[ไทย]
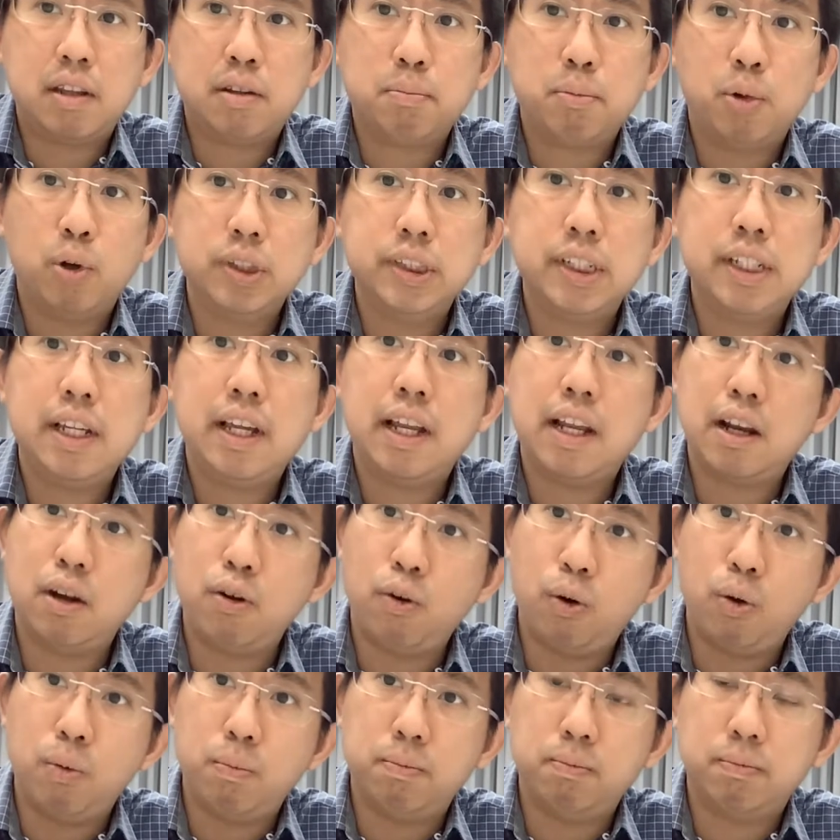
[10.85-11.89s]
โพสซิเดโล
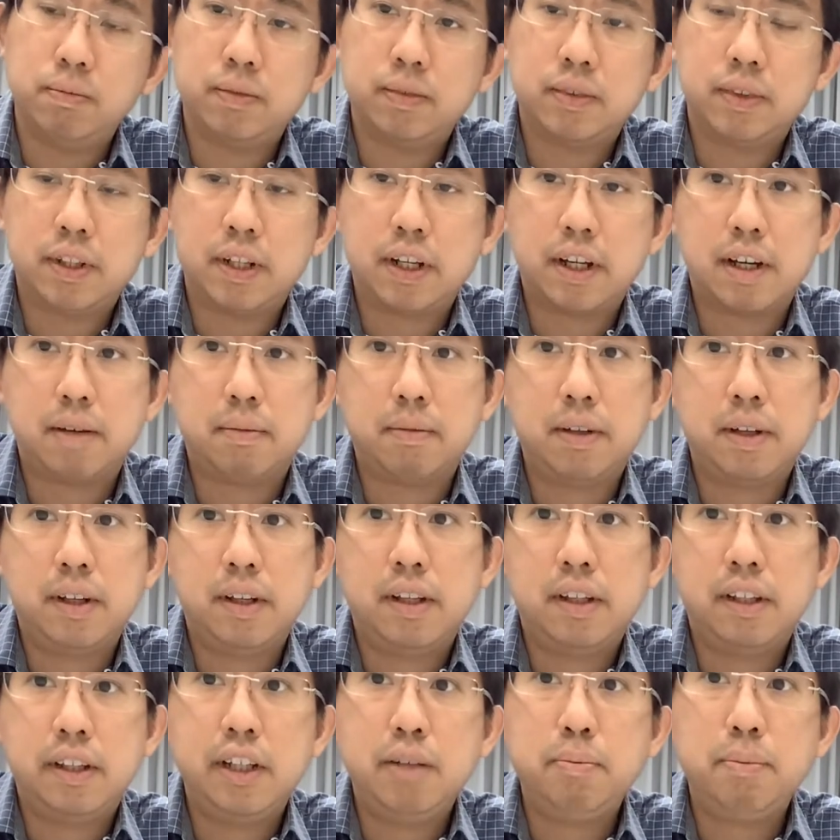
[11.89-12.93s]
บนะครับ
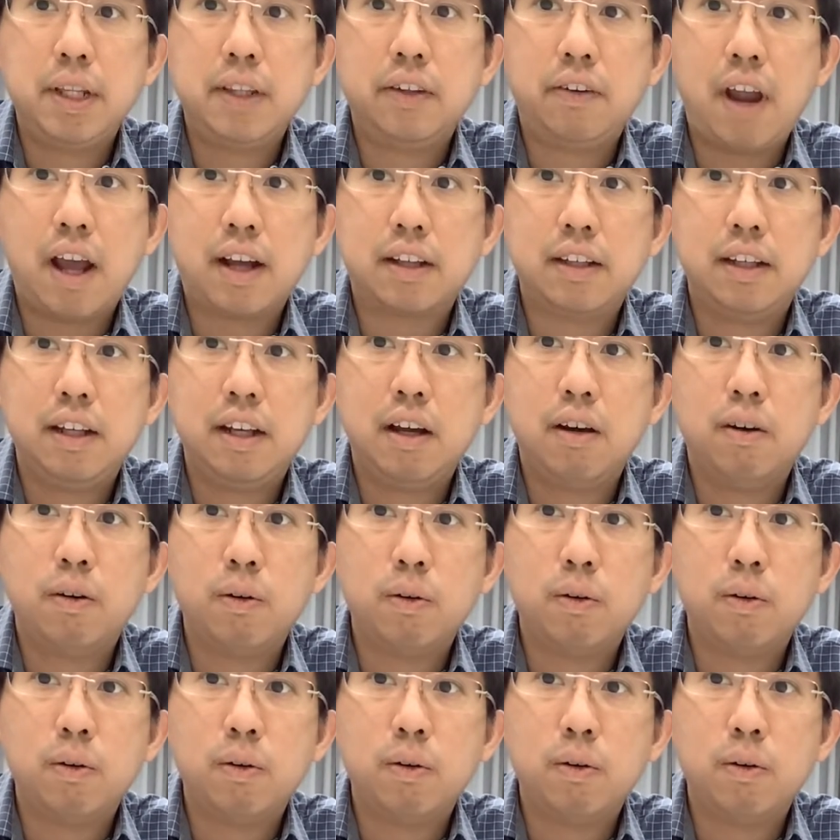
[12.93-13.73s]
ซึ่งเป็นแทร็กที่เรา